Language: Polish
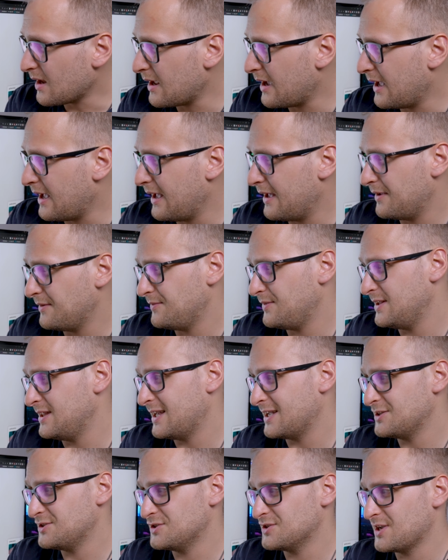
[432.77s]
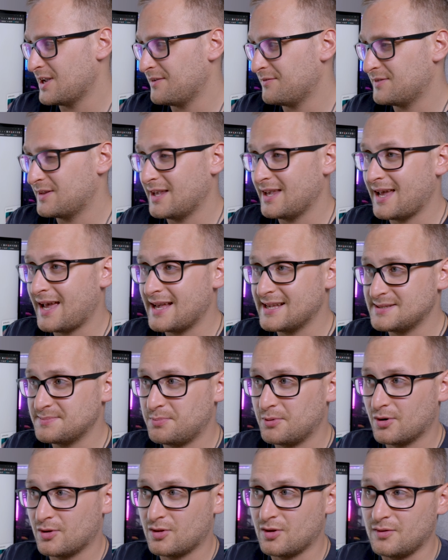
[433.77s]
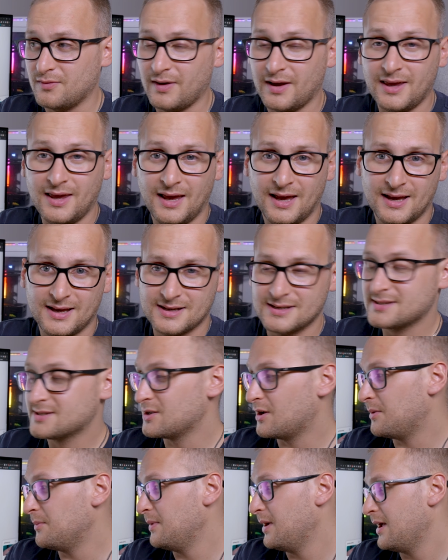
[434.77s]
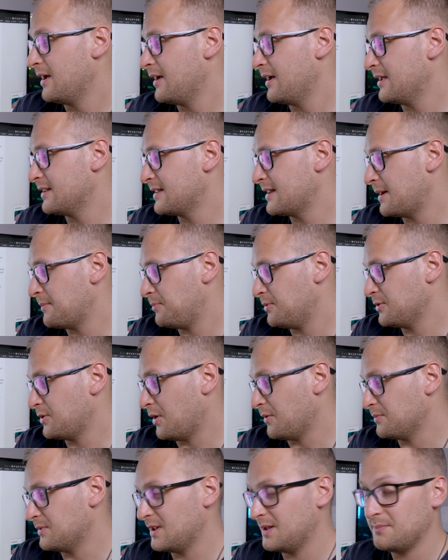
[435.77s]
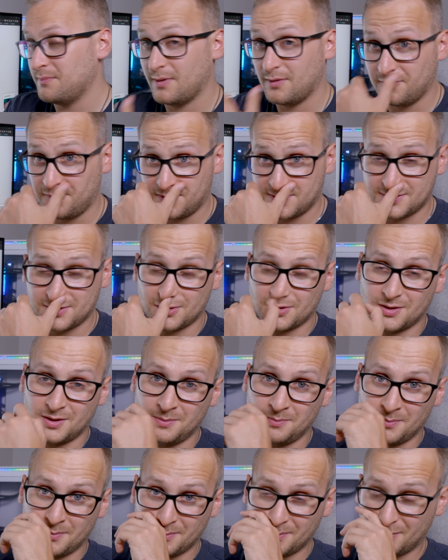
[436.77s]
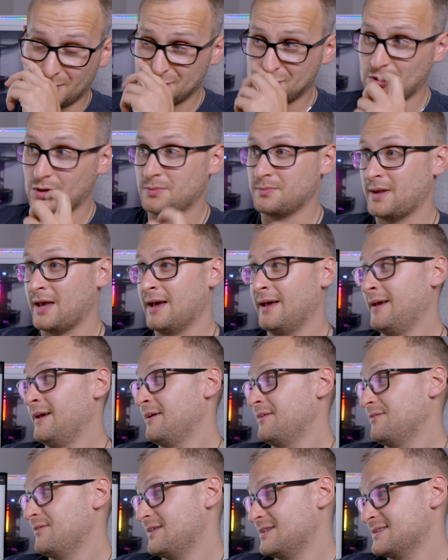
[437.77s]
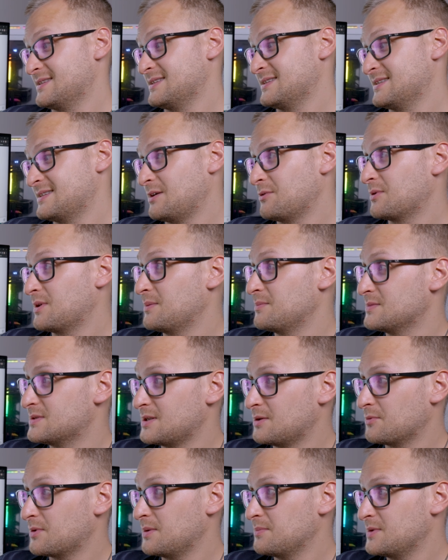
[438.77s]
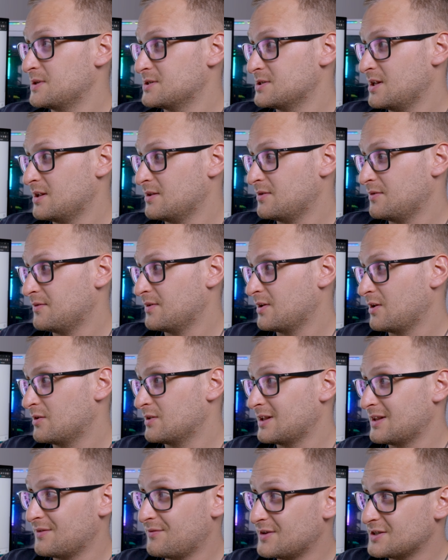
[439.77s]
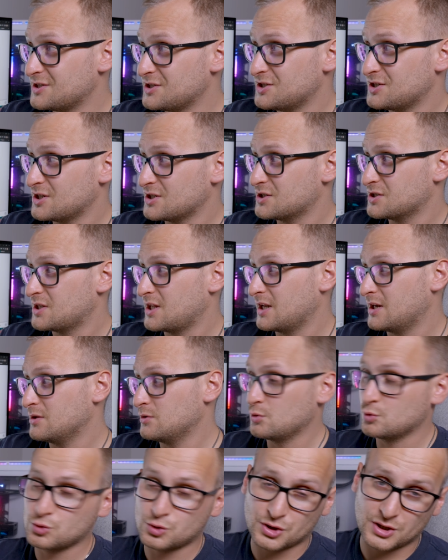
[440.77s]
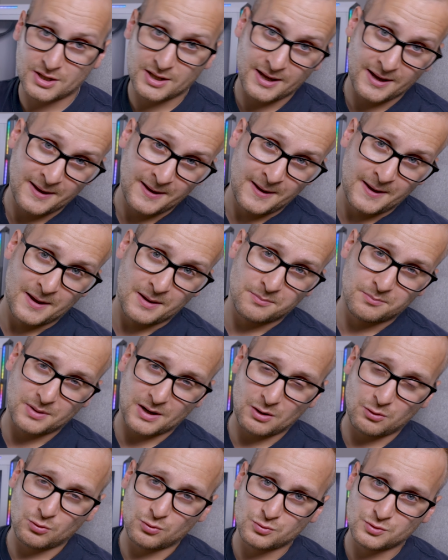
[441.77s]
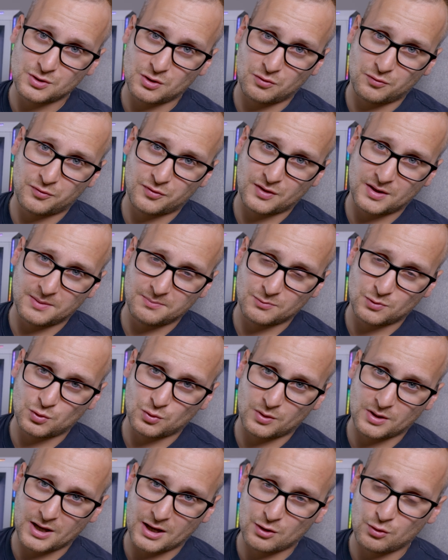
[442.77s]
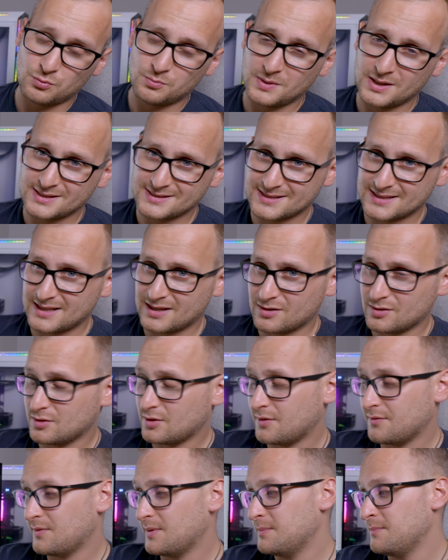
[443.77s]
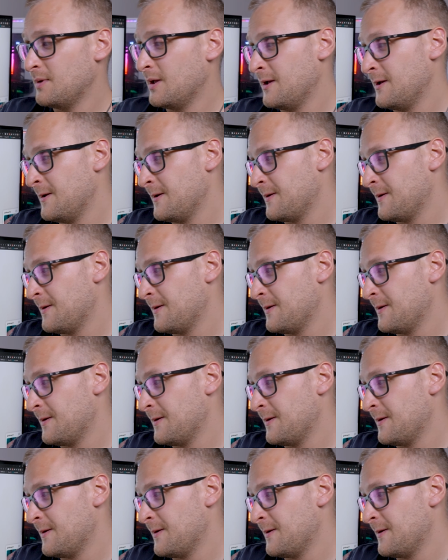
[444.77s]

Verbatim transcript: e, widać, że w tej e-sportowej są e, na podobnym wysokim poziomie więc całkiem, całkiem nieźle to wygląda. 24 drużyny brały udział w tym turnieju międzynarodowym